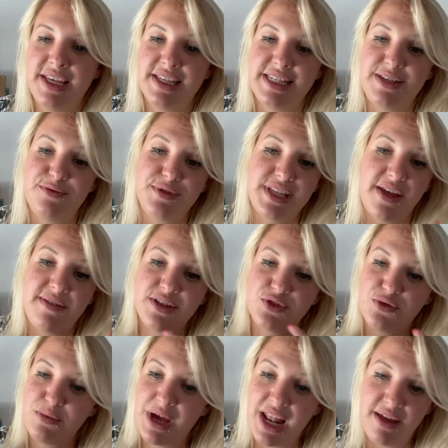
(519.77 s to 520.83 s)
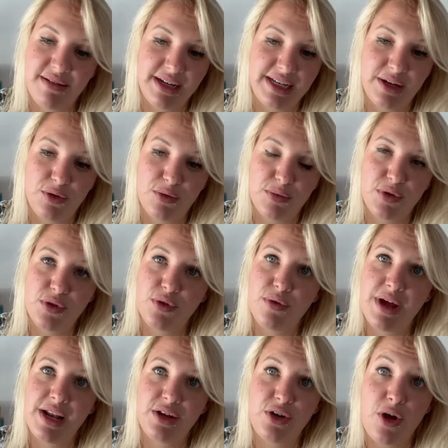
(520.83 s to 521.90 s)
si vous avez du mal avec les romans de
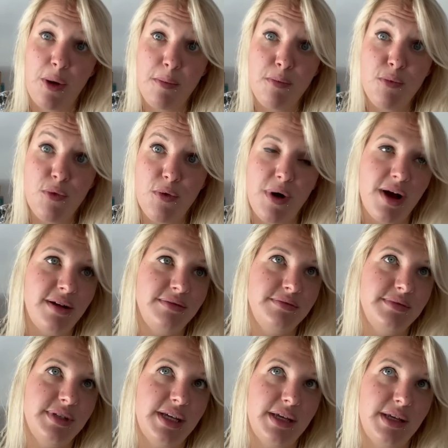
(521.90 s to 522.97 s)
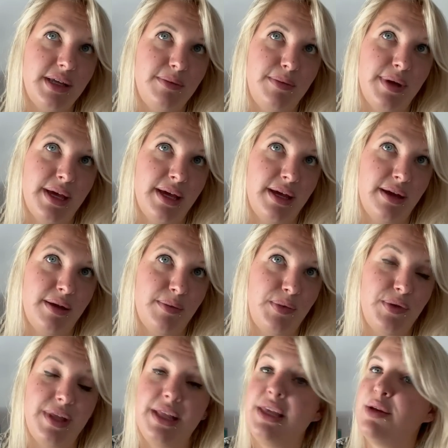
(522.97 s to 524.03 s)
Noël comme moi, et eh ben,
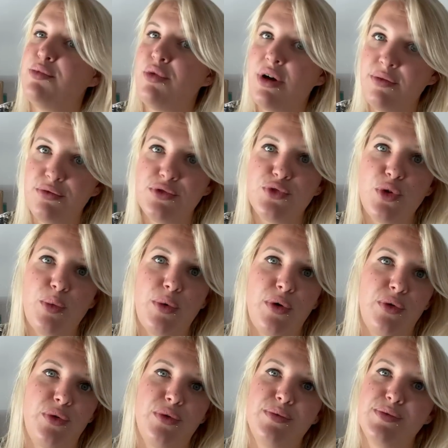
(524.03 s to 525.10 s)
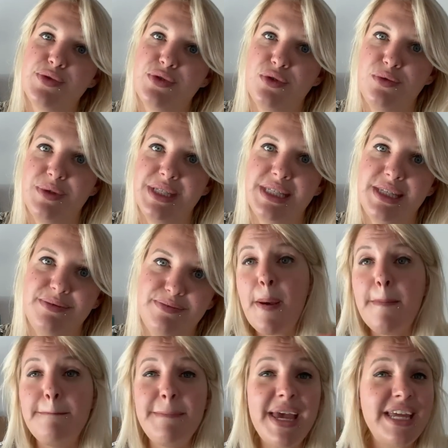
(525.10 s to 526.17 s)
peut-être qu'il pourra vous surprendre, celui-ci.
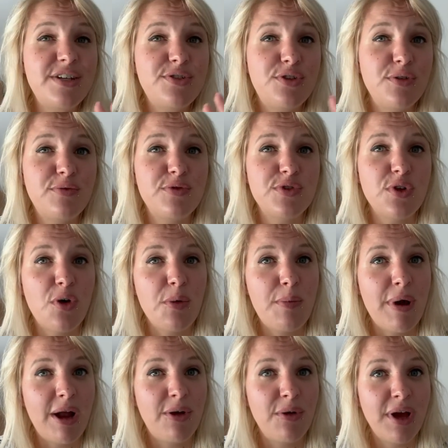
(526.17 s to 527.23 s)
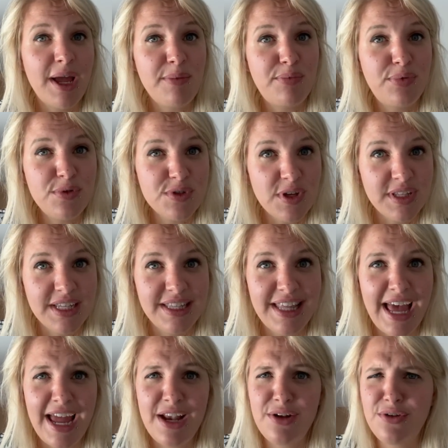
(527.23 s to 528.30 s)
Mais je vous en reparlerai plus en
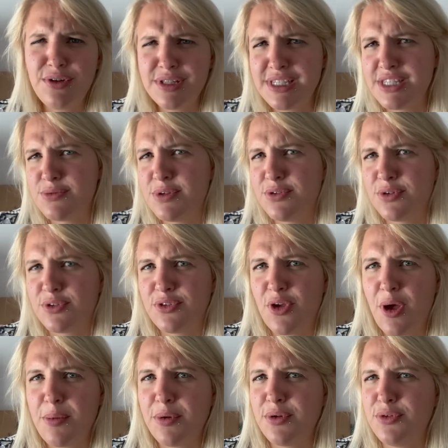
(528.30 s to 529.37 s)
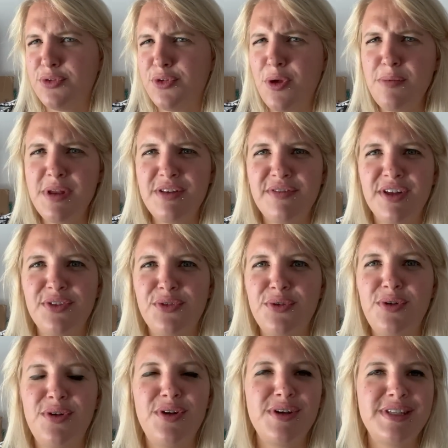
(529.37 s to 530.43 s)
détail le 18 octobre
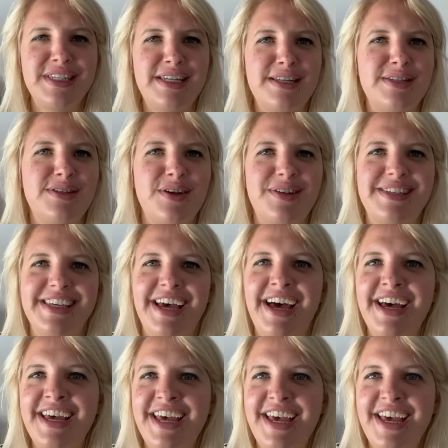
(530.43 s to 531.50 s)
2022 lorsqu'il sortira